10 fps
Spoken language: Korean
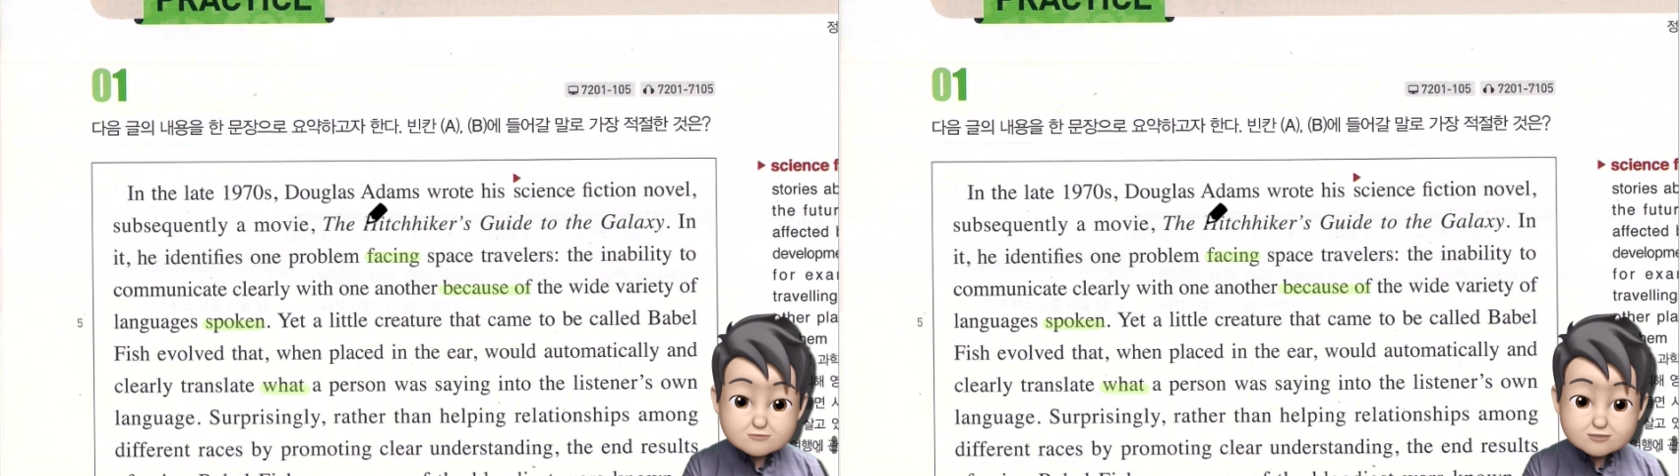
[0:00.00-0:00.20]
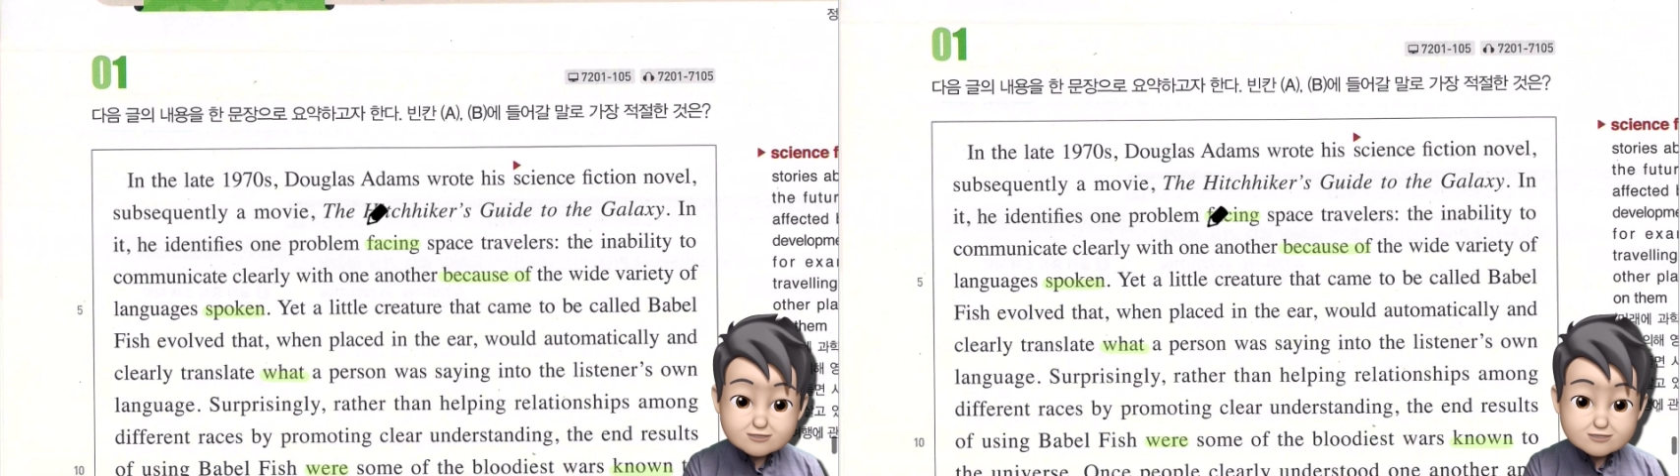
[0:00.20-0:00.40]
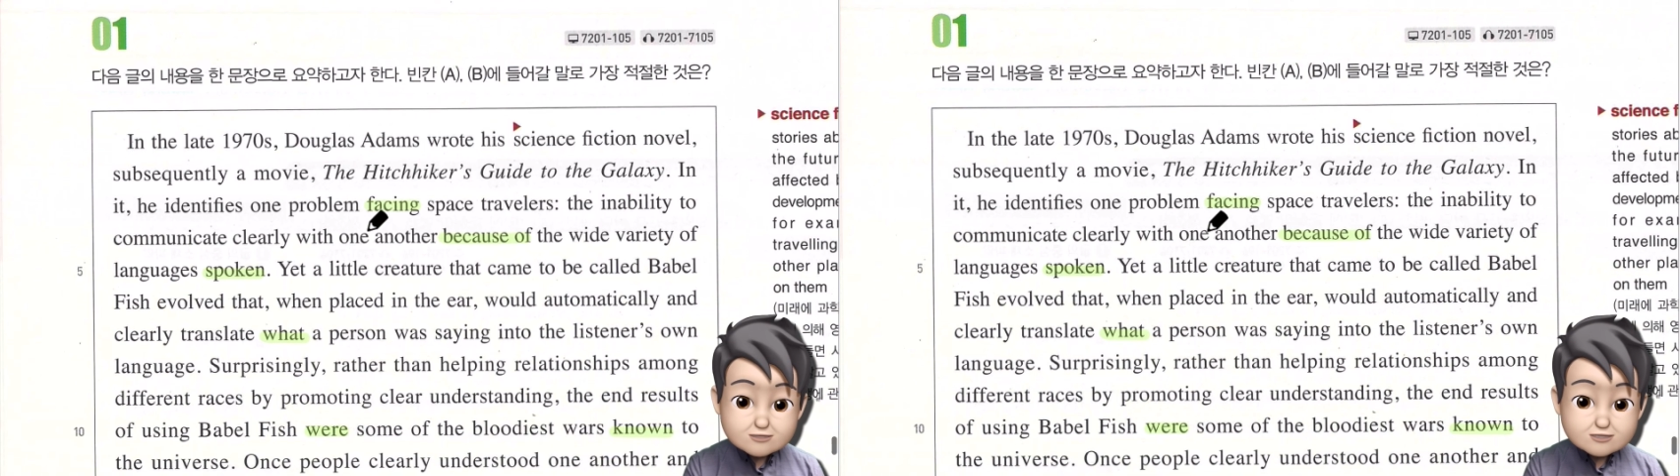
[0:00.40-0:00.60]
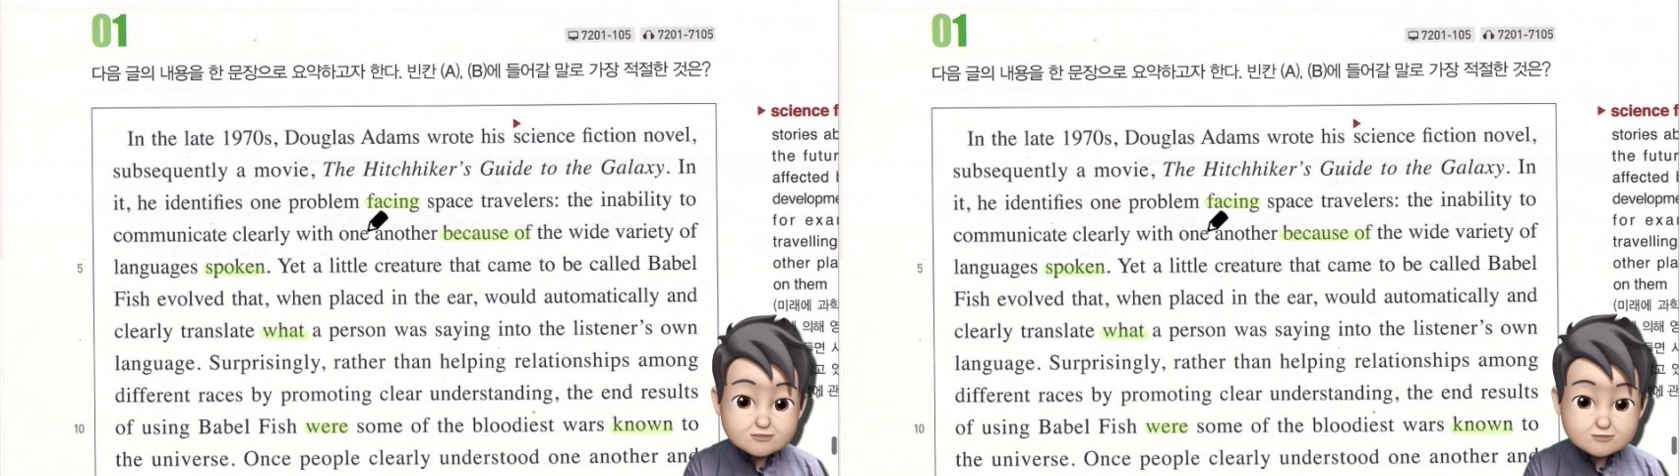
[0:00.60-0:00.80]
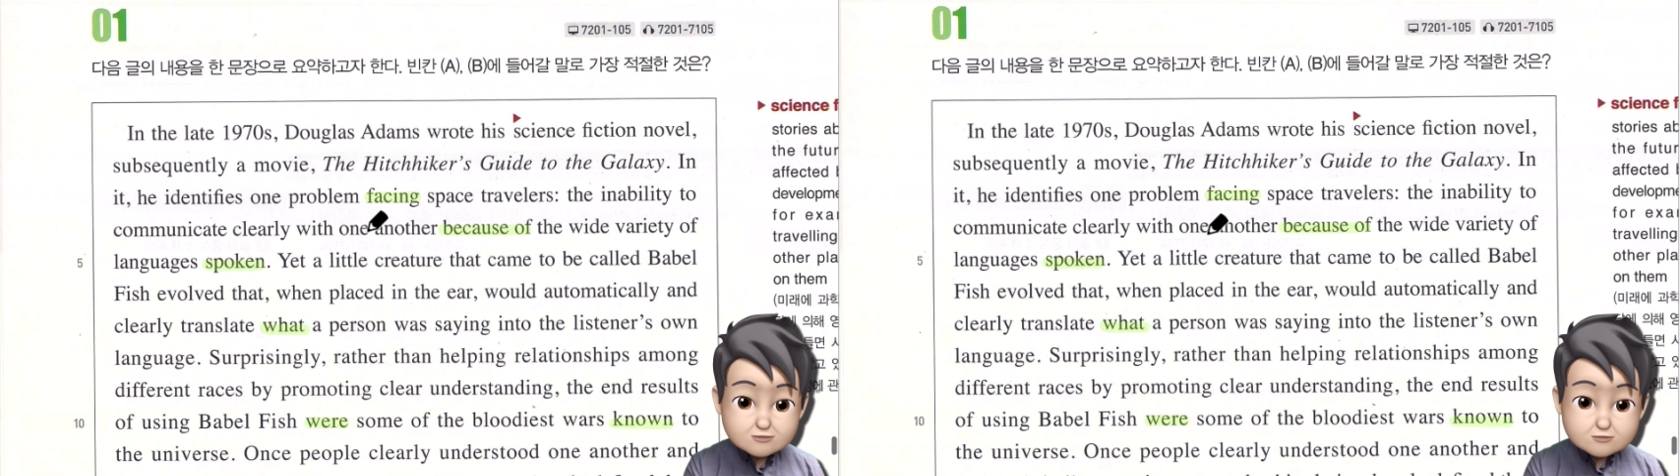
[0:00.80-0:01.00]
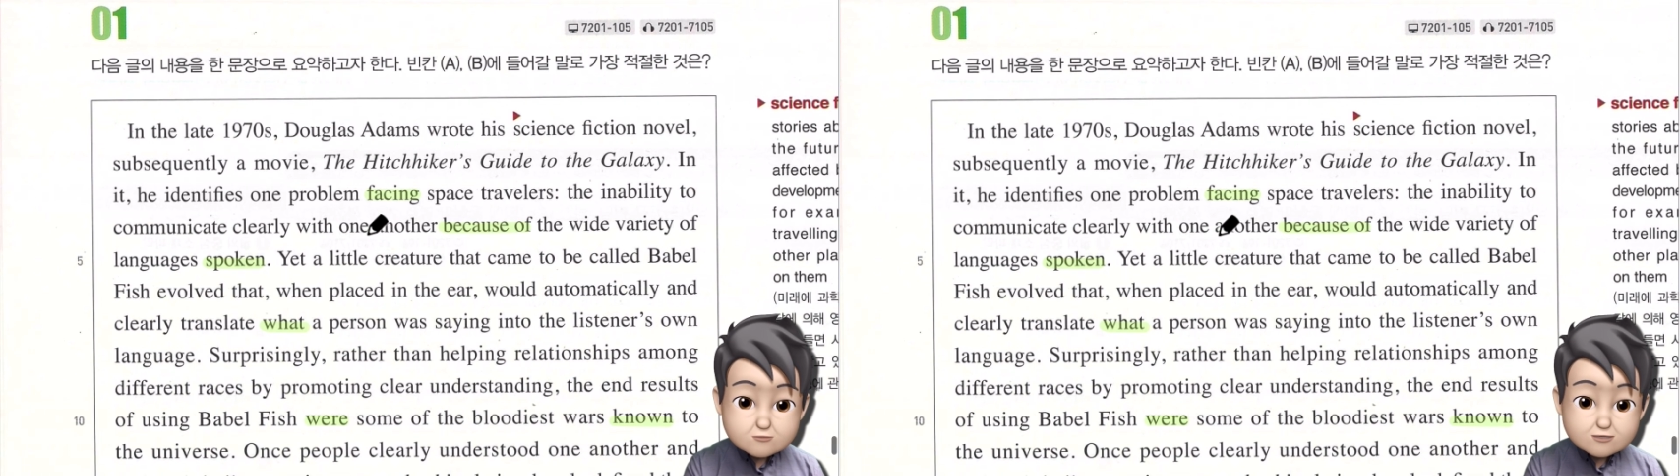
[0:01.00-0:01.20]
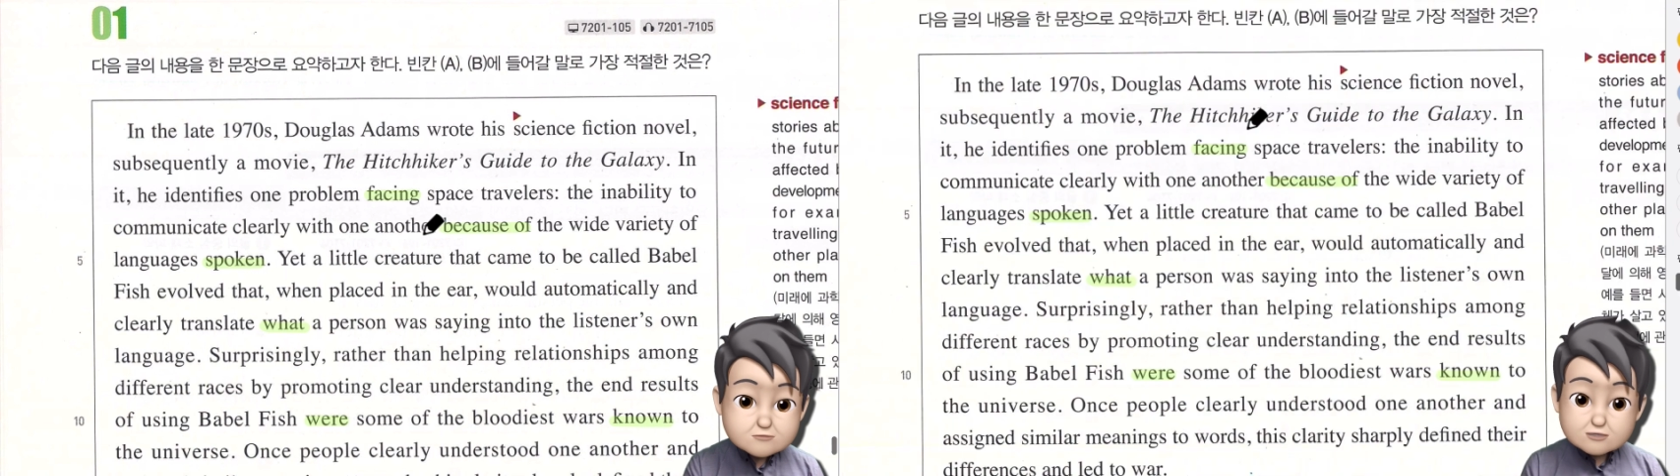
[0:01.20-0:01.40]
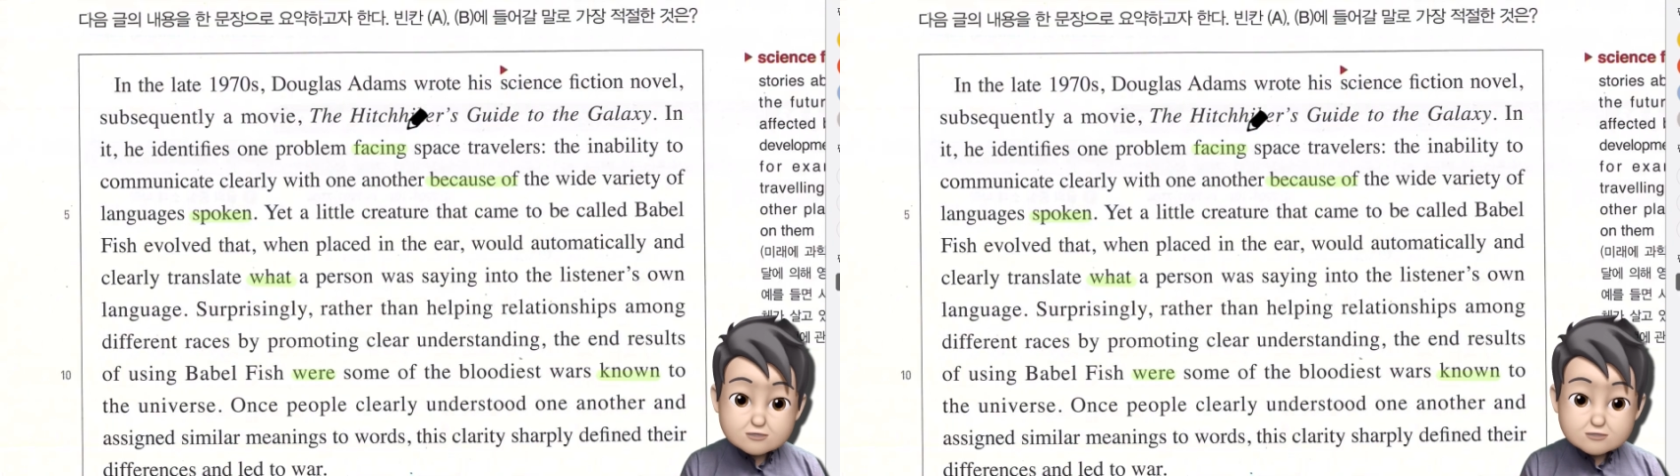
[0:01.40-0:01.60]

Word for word: practice 1번 요약문